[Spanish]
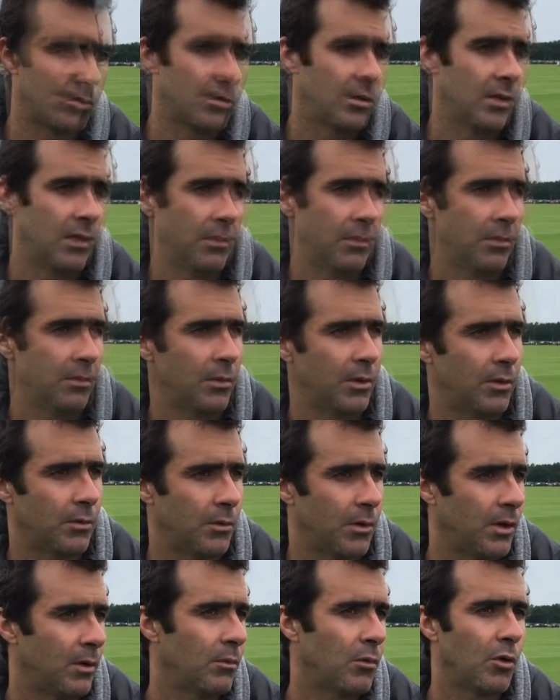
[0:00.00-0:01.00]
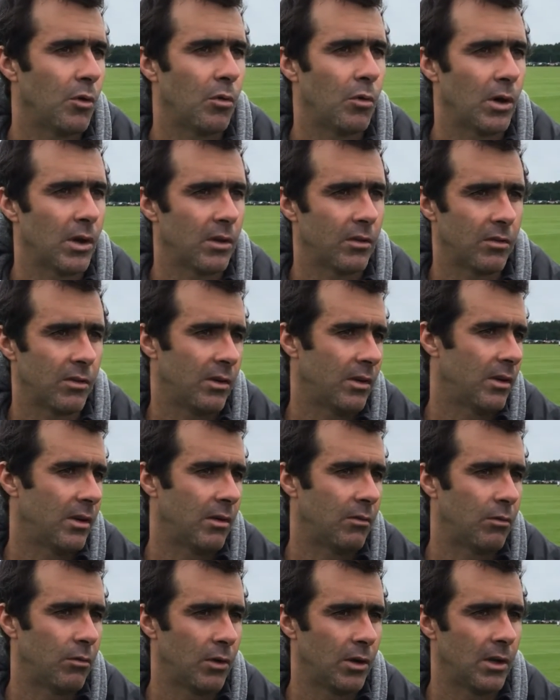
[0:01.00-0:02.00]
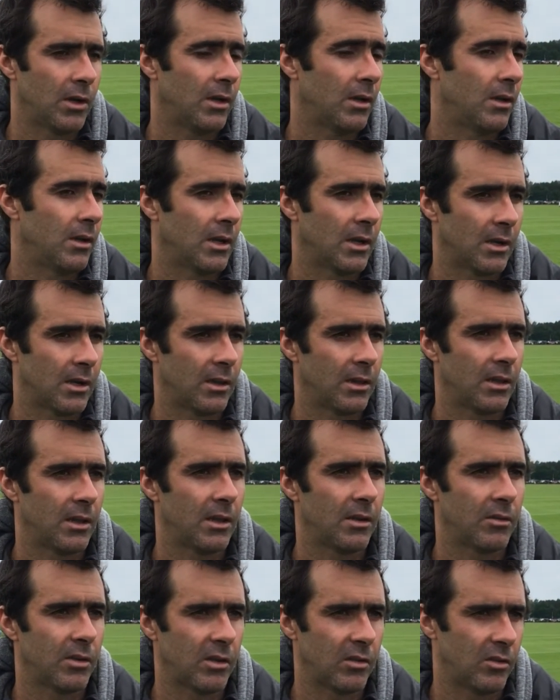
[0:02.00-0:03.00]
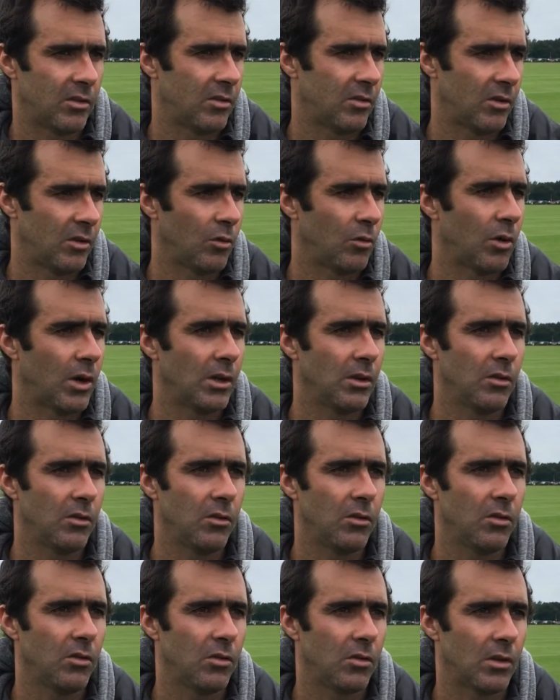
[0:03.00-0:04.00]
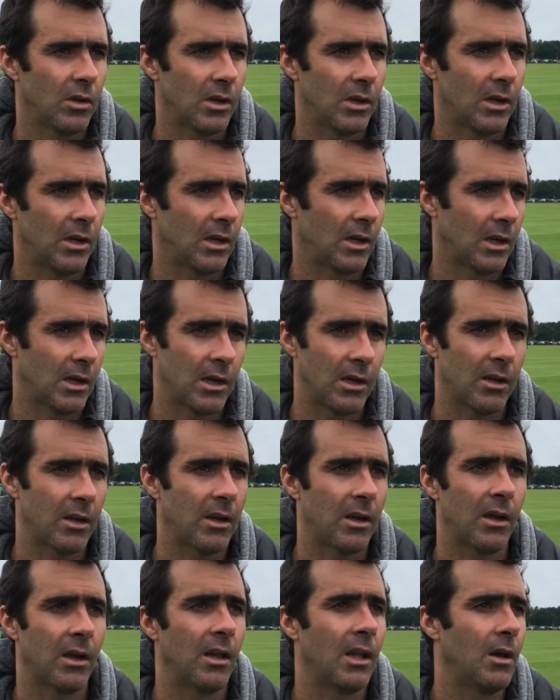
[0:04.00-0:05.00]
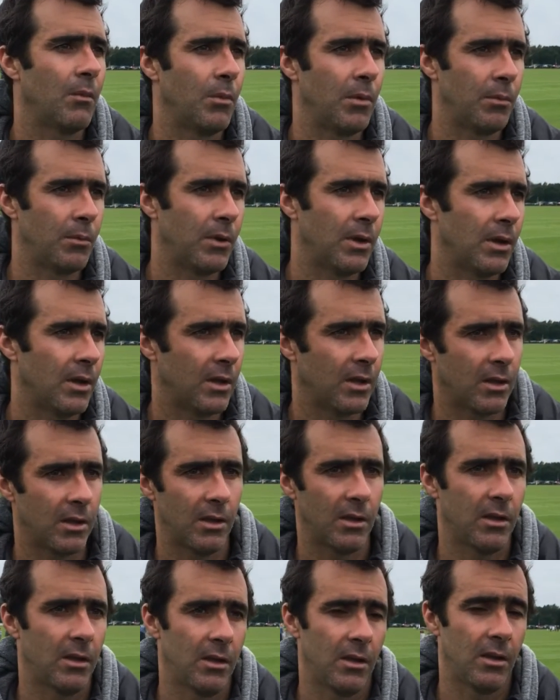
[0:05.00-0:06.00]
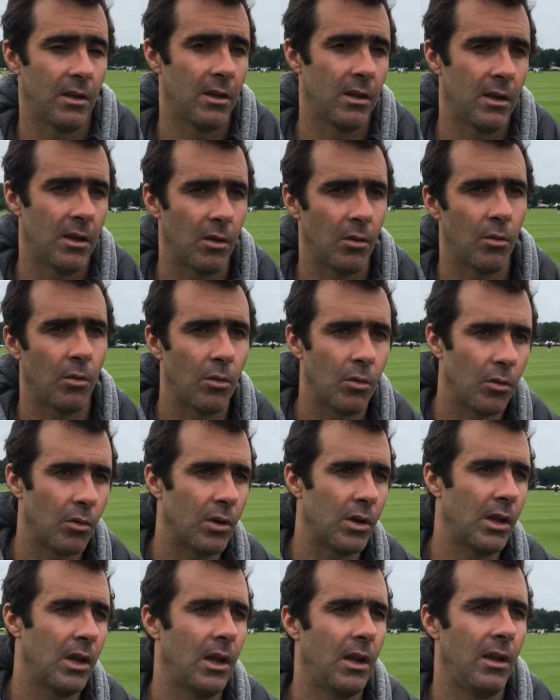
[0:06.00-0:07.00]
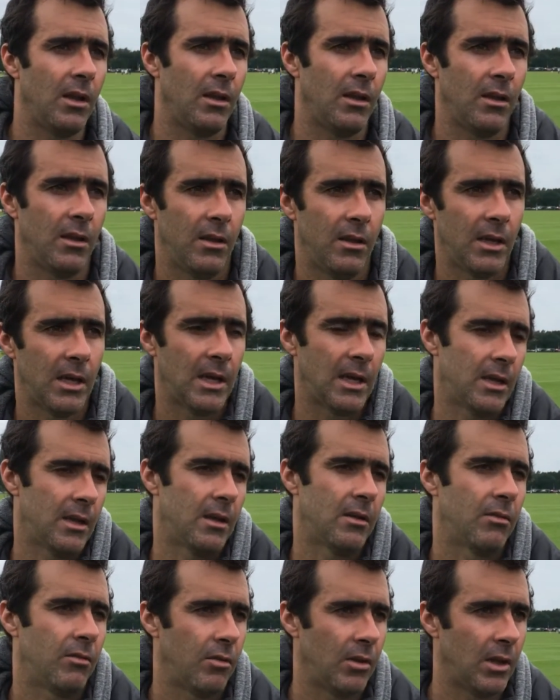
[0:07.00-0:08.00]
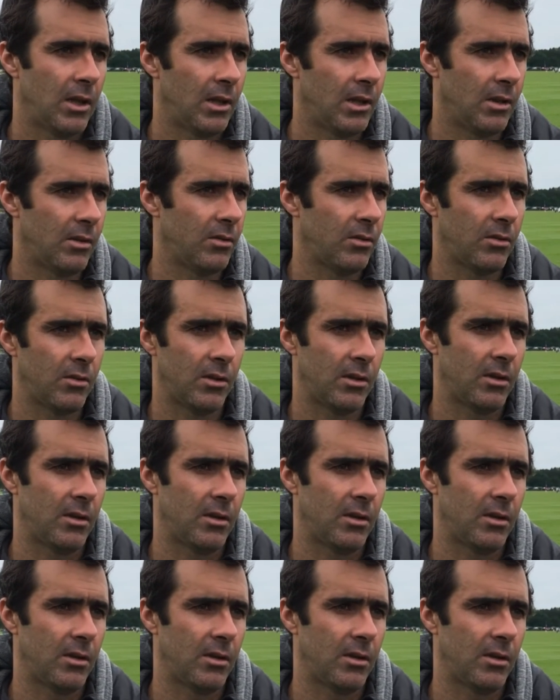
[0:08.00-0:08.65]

Eh, bueno, venimos a jugar afuera en Argentina ya hace cinco años, acá es la primera vez que, juego con él y nada, feliz.